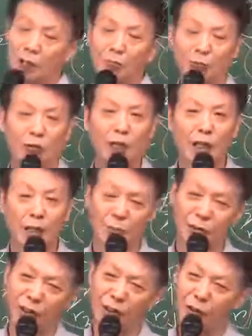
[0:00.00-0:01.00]
무슨
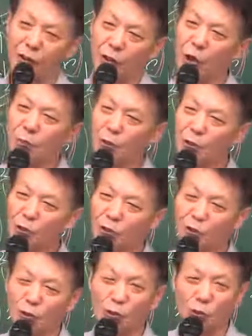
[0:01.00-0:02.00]
얘기냐면 처음부터
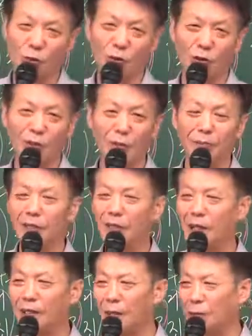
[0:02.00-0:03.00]
등록 요건이
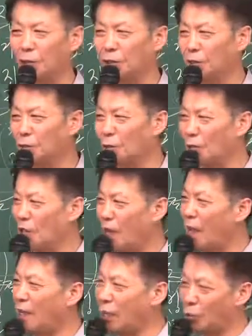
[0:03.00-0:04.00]
미달되면 등록을
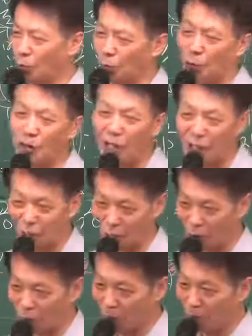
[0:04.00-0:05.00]
했겠어?
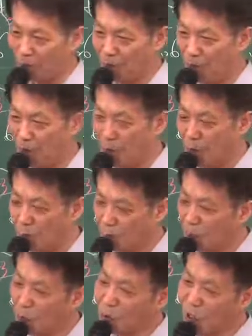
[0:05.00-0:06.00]
못했겠어?
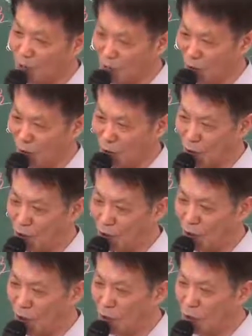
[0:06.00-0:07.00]

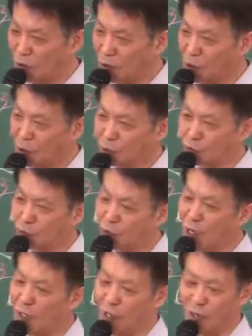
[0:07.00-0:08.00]
못했어. 근데
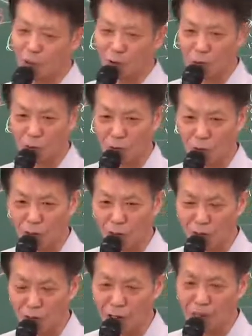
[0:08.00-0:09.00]
중간에 등록
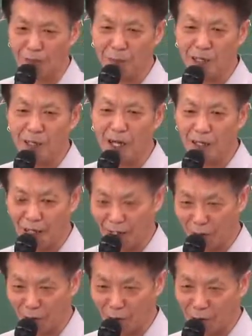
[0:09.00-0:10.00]
요건이
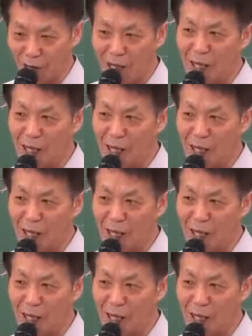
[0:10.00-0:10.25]
미달된 것의